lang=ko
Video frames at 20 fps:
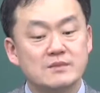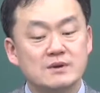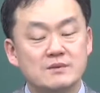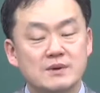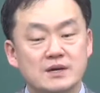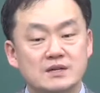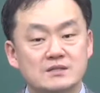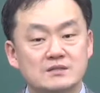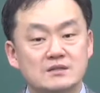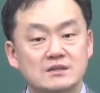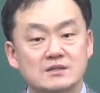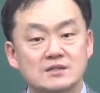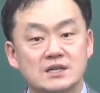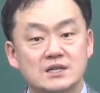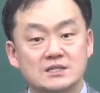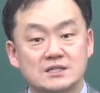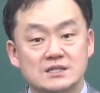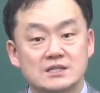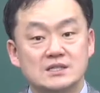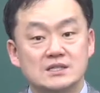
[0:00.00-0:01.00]
백성을
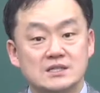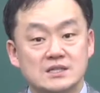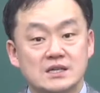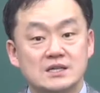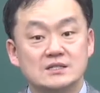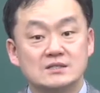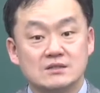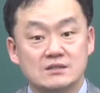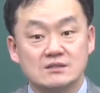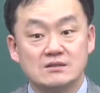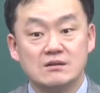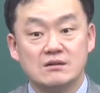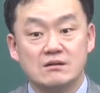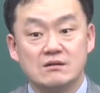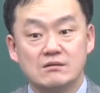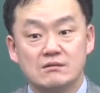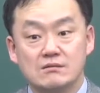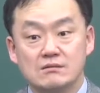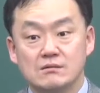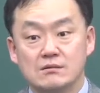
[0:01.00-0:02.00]
다스리는 데
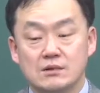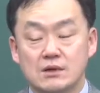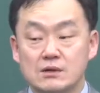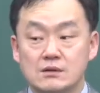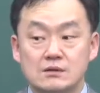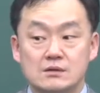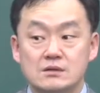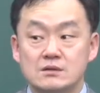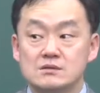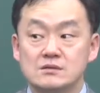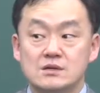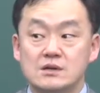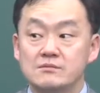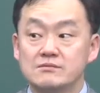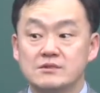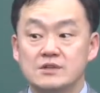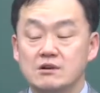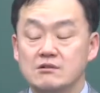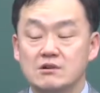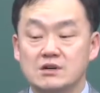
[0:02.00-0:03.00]
있어서 나는 이런
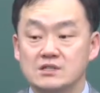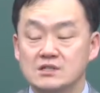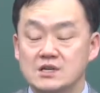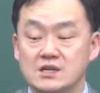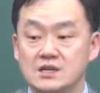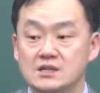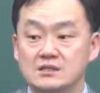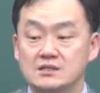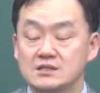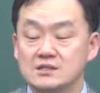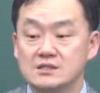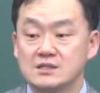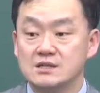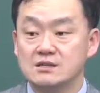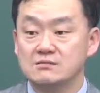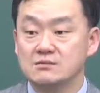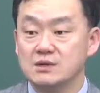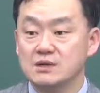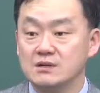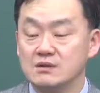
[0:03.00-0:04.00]
사람들하고 같이 안 할 것이다
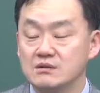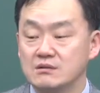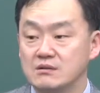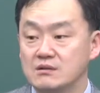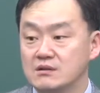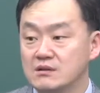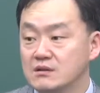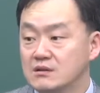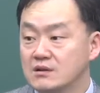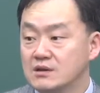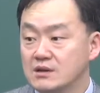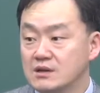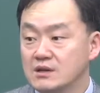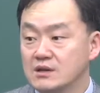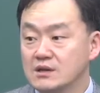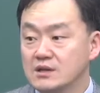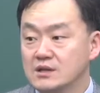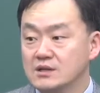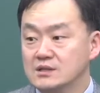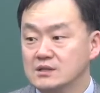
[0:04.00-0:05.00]
그
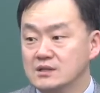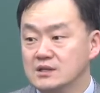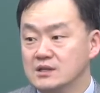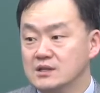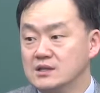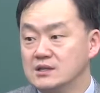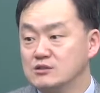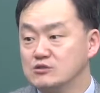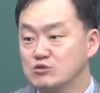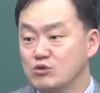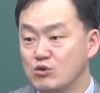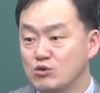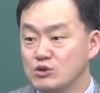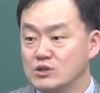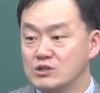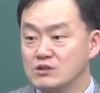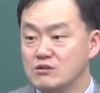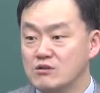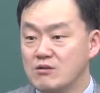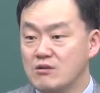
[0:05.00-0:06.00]
늘
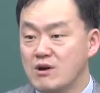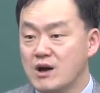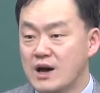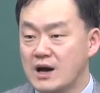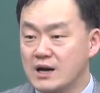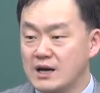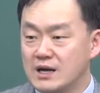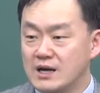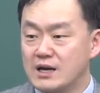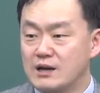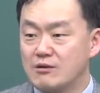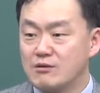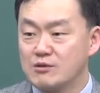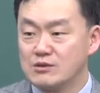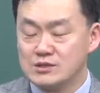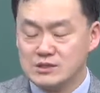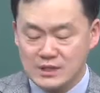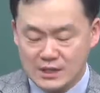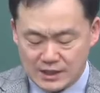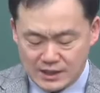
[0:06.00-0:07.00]
속이고 악하고
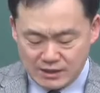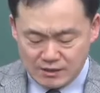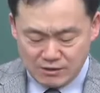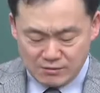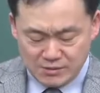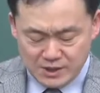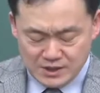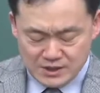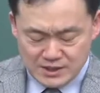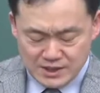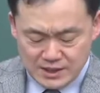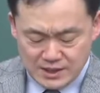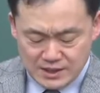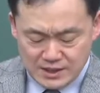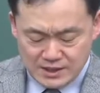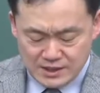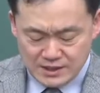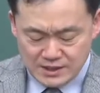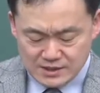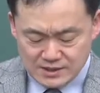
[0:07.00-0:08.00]
자기 것만
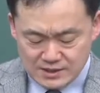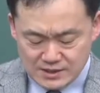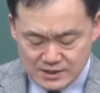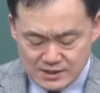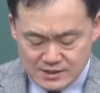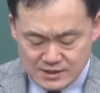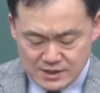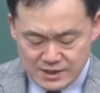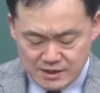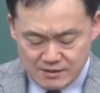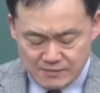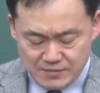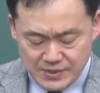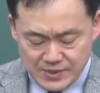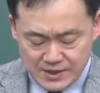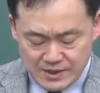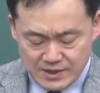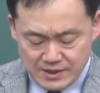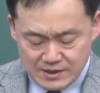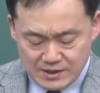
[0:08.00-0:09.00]
챙기는 그런 사람
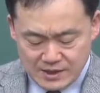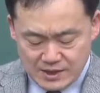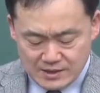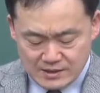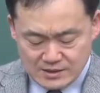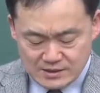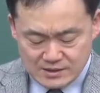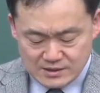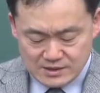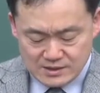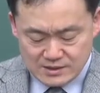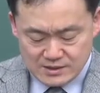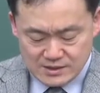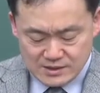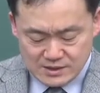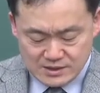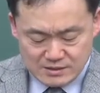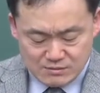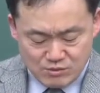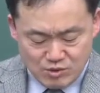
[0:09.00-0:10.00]
나는 이런
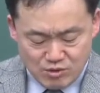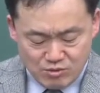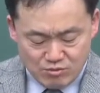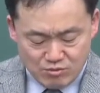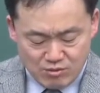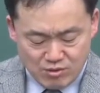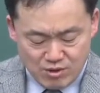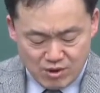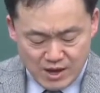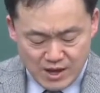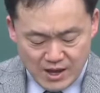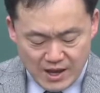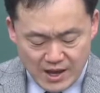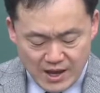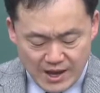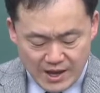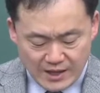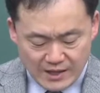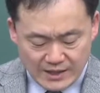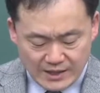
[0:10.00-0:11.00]
쓸모없고
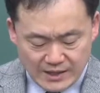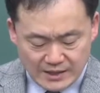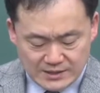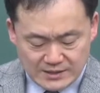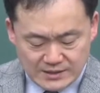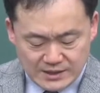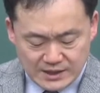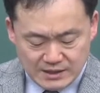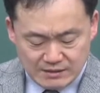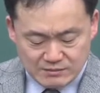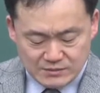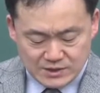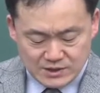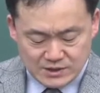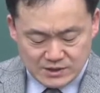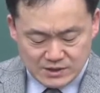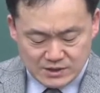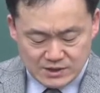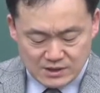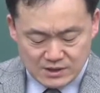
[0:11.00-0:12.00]
악한
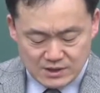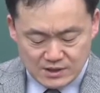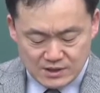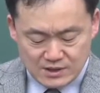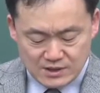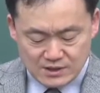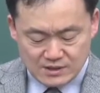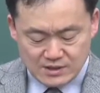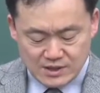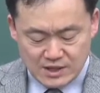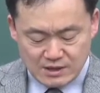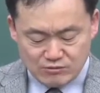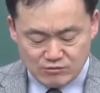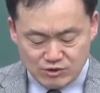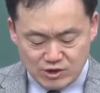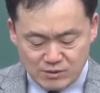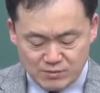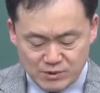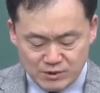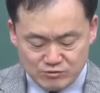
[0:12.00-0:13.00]
사람들을 내
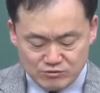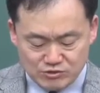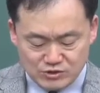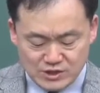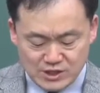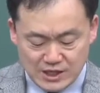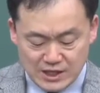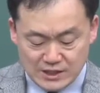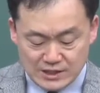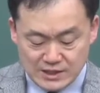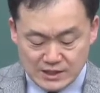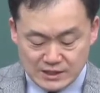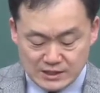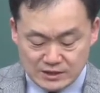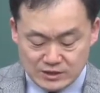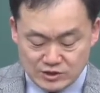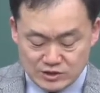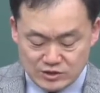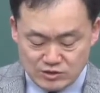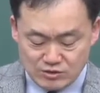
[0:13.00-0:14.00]
눈앞에 두지 아니할
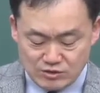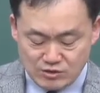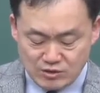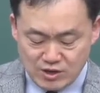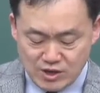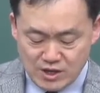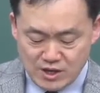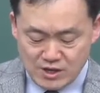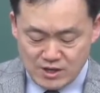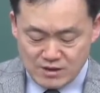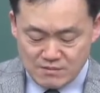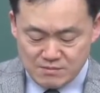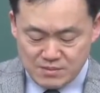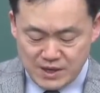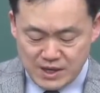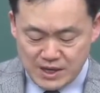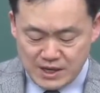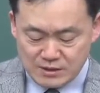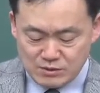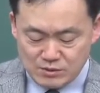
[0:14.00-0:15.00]
것이요
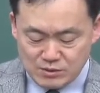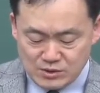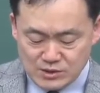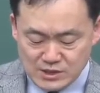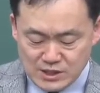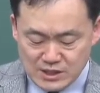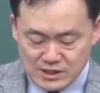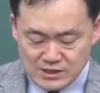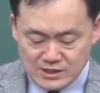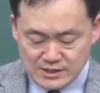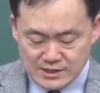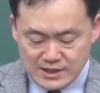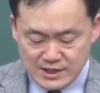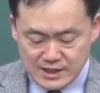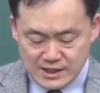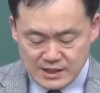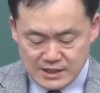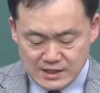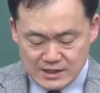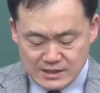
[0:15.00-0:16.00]
배도자들의
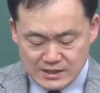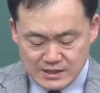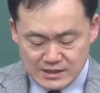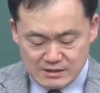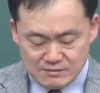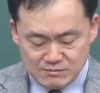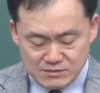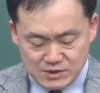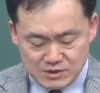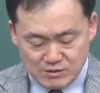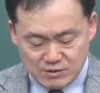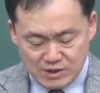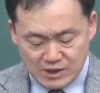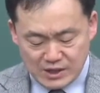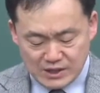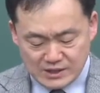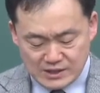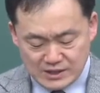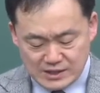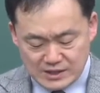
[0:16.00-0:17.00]
행위를
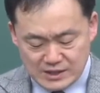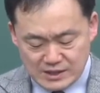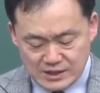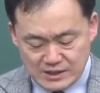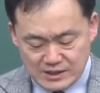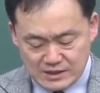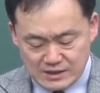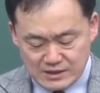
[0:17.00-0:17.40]
미워하니